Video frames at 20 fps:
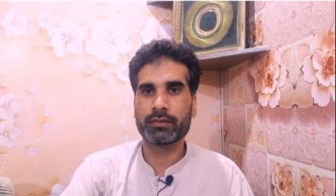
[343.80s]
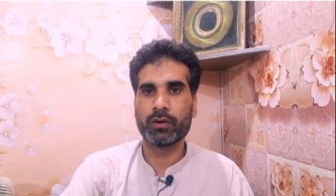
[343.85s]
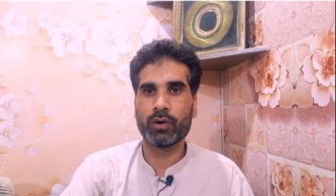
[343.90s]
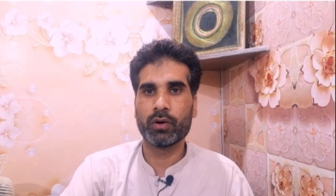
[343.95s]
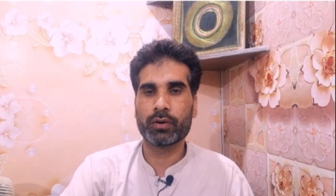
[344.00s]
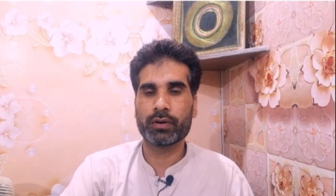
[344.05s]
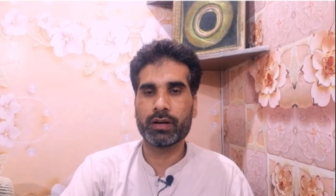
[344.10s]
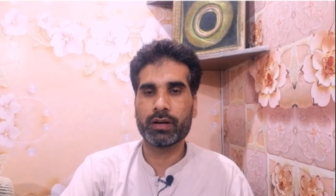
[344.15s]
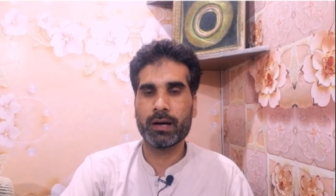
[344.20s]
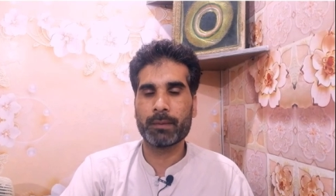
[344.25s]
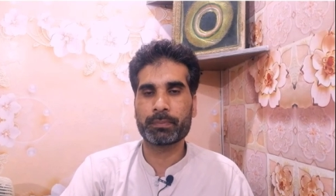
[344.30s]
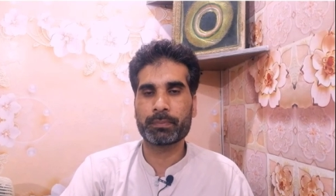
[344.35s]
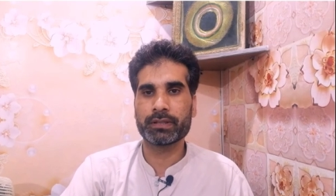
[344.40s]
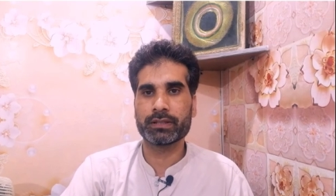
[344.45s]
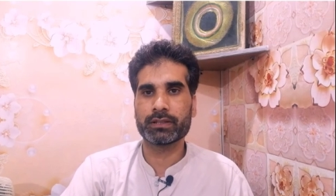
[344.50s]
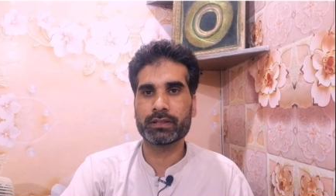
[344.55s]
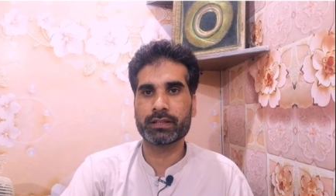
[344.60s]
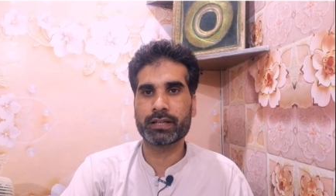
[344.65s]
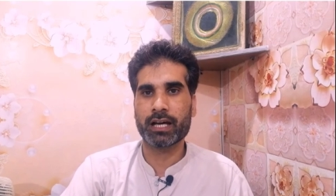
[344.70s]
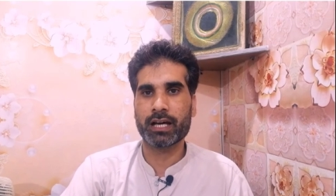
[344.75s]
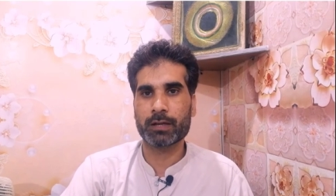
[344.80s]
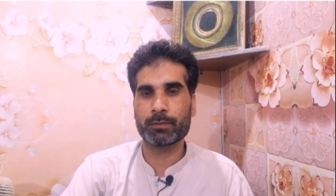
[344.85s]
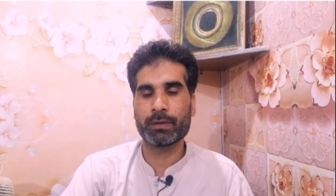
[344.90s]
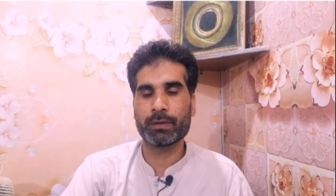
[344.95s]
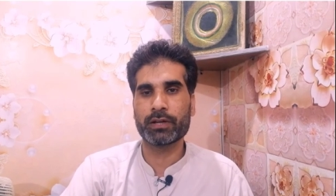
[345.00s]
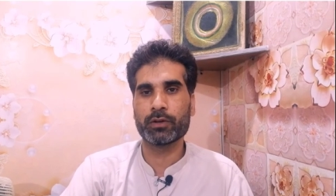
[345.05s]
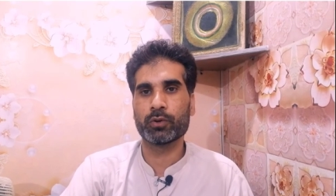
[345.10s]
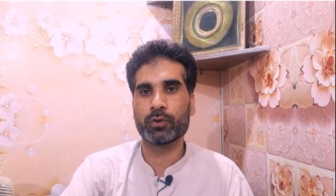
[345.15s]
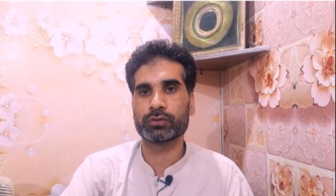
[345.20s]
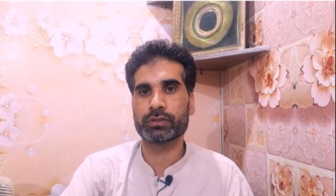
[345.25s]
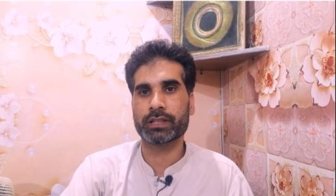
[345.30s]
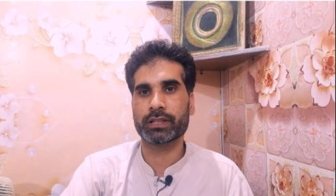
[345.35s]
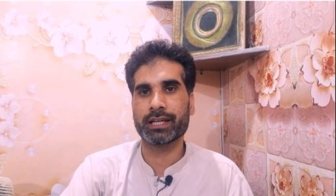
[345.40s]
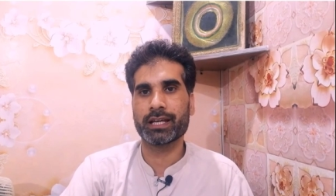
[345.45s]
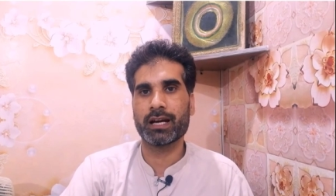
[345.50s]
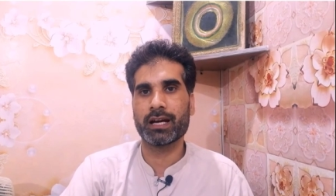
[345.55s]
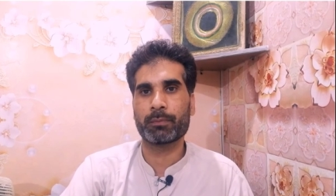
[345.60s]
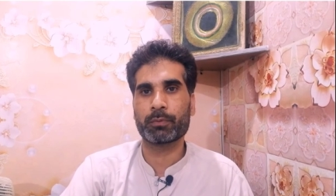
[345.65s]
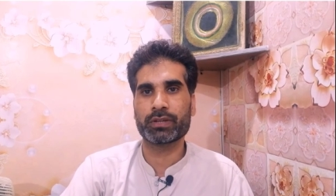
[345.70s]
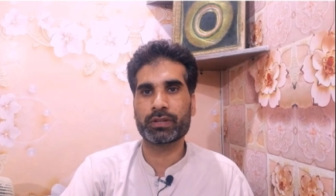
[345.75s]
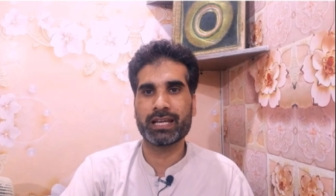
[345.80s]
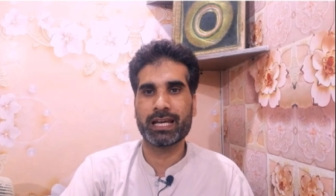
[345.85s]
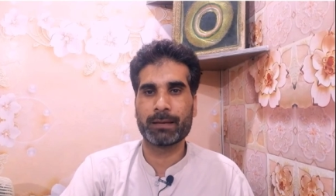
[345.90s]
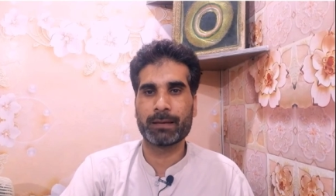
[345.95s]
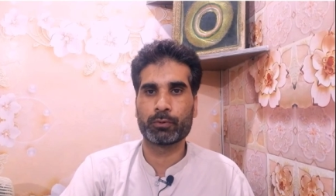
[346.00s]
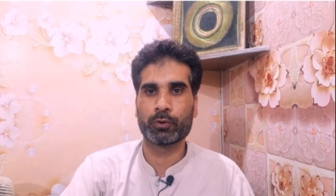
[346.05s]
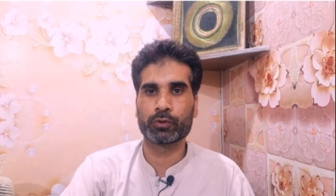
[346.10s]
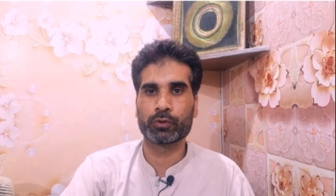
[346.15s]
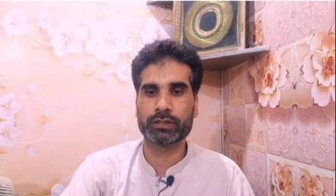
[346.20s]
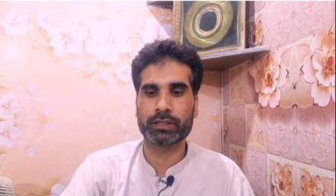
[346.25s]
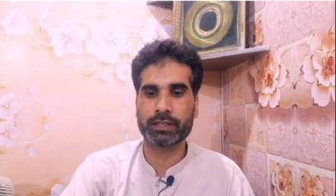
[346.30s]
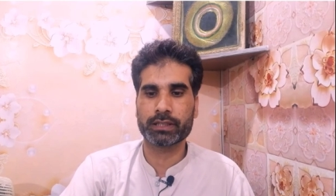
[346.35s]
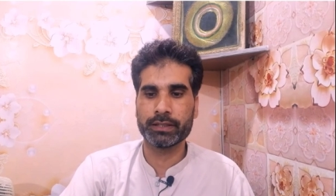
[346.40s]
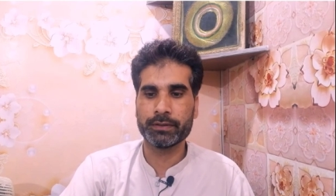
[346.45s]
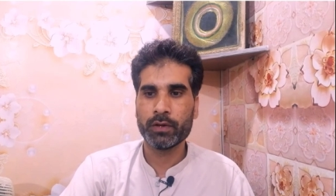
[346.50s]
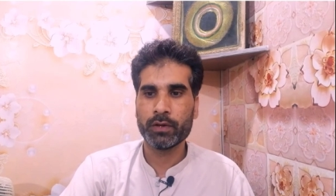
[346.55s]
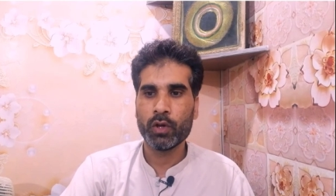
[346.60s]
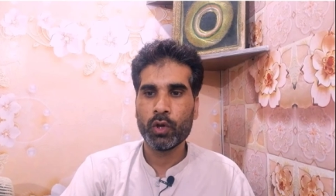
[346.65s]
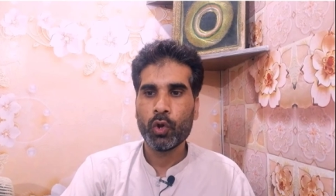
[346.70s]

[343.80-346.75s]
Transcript: और आपकी रहनुमाई हो सके आपकी हेल्प हो सके